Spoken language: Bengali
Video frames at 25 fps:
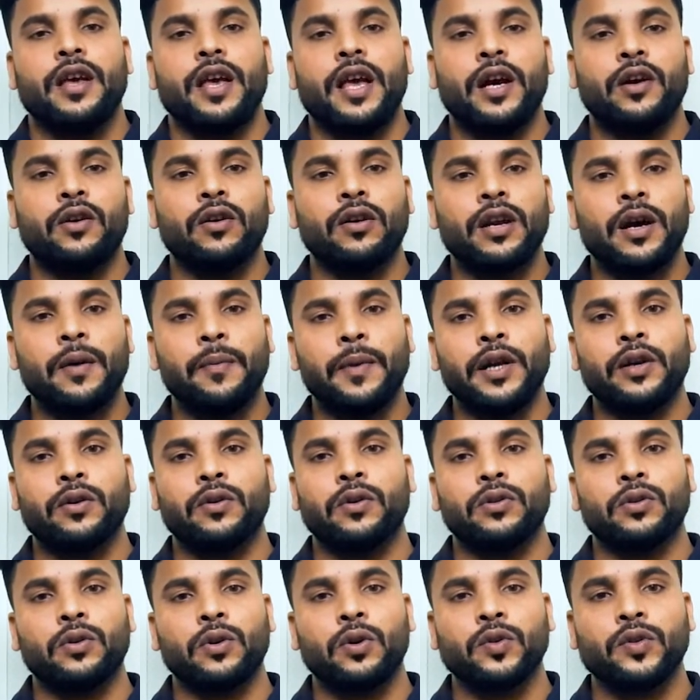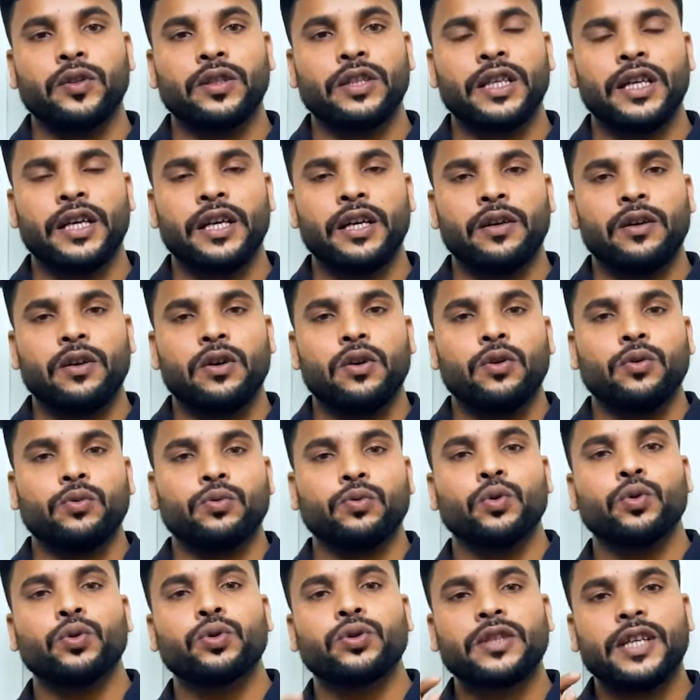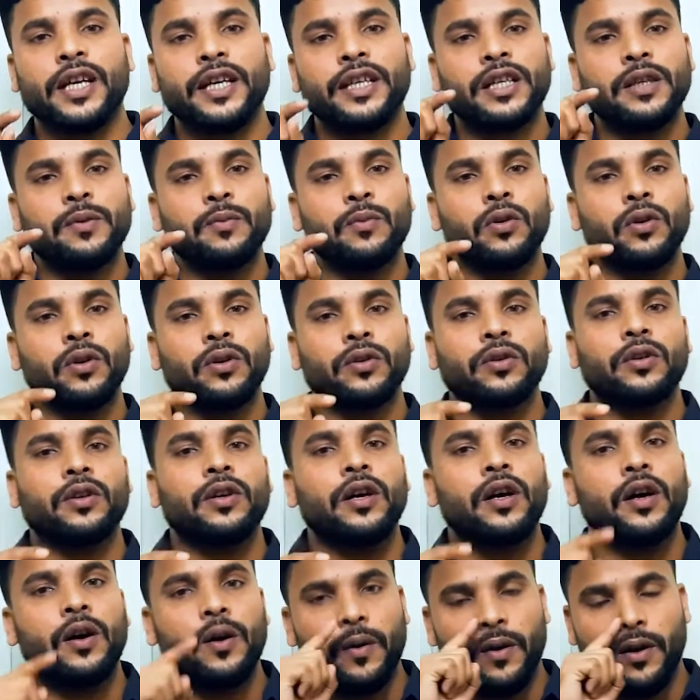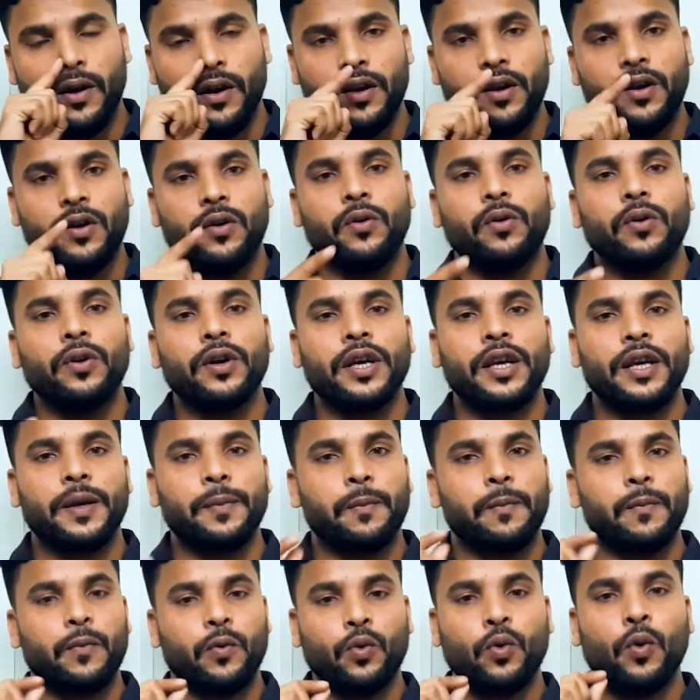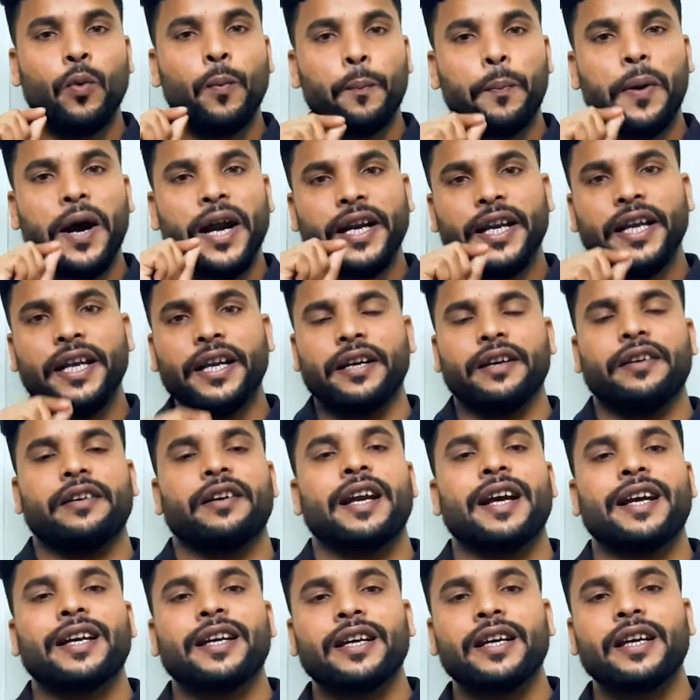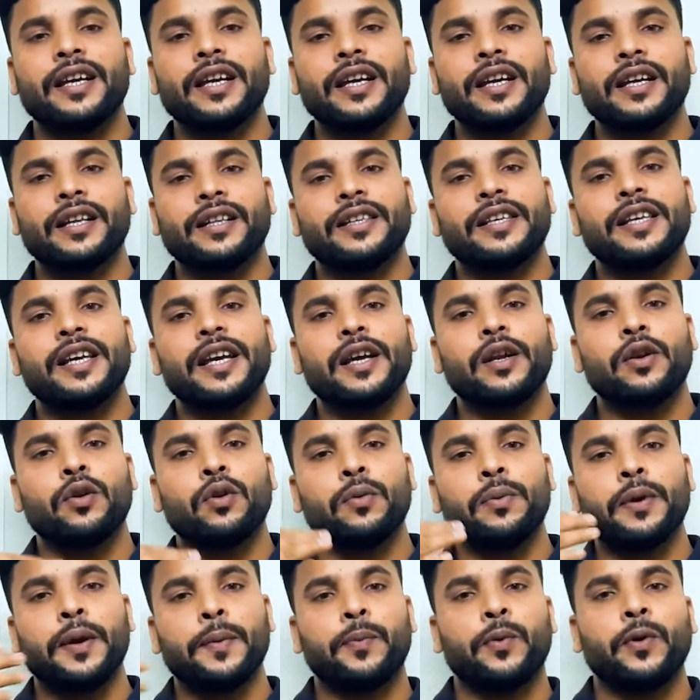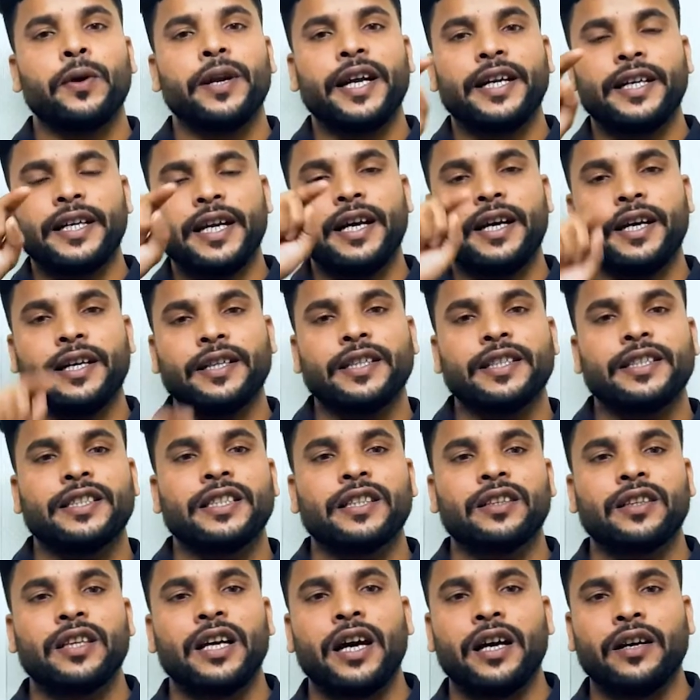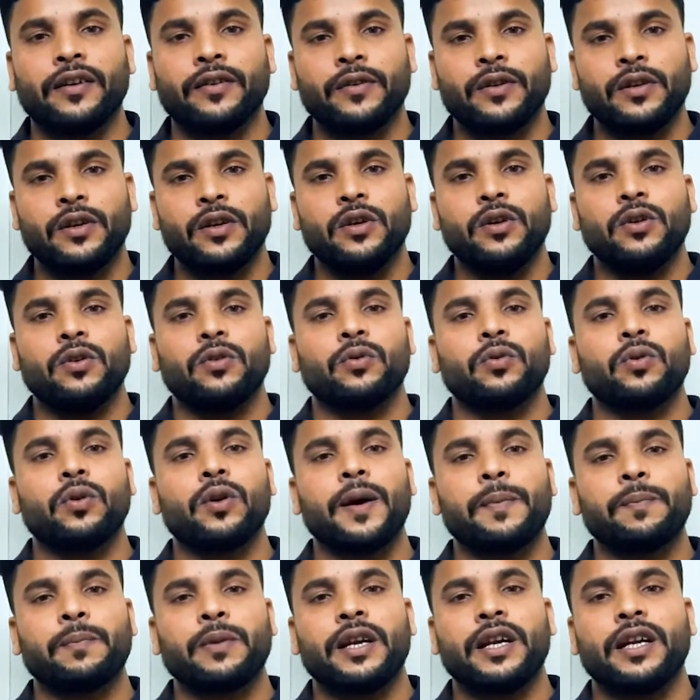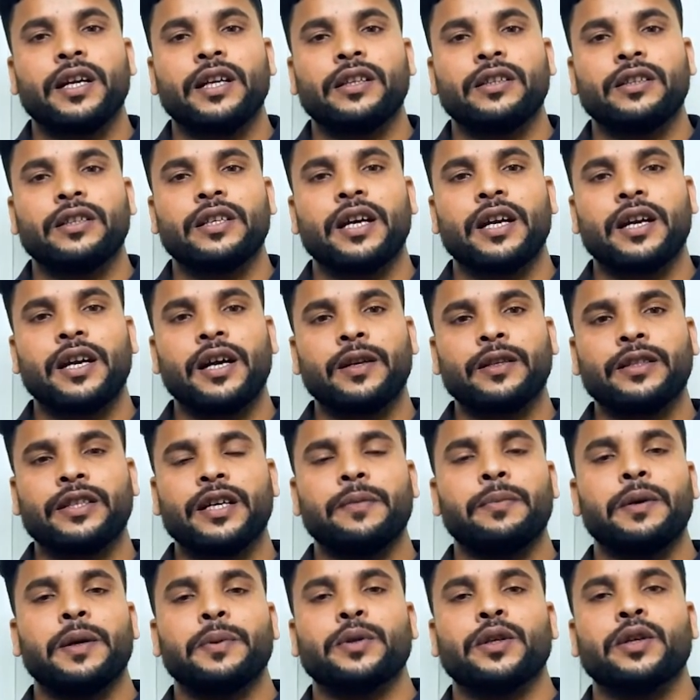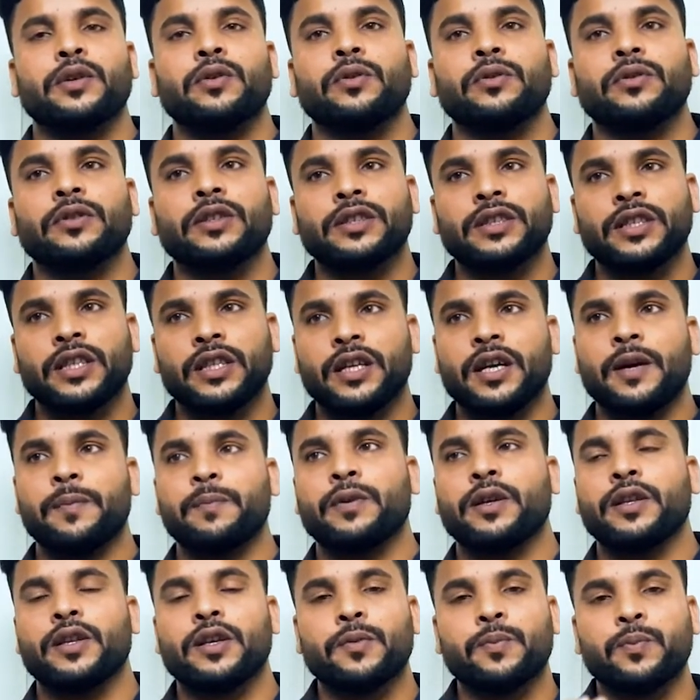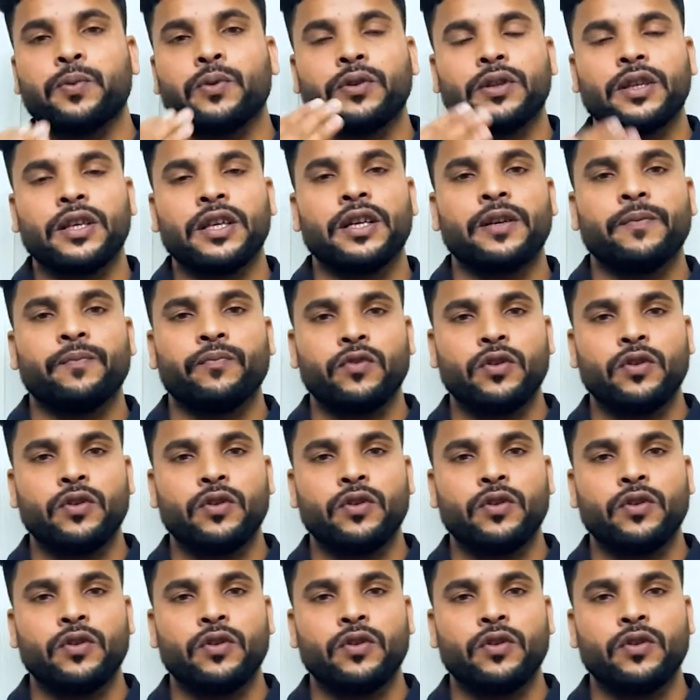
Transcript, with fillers: এখন আমার কথা হচ্ছে দুষ্টা কি মূলত ওই কোম্পানির নাকি যে লোভে পড়ে টাকা দিছে তার তো আপনারা যারা চা আচ্ছা ব্যবসা করতেছেন আপনাদের প্রতি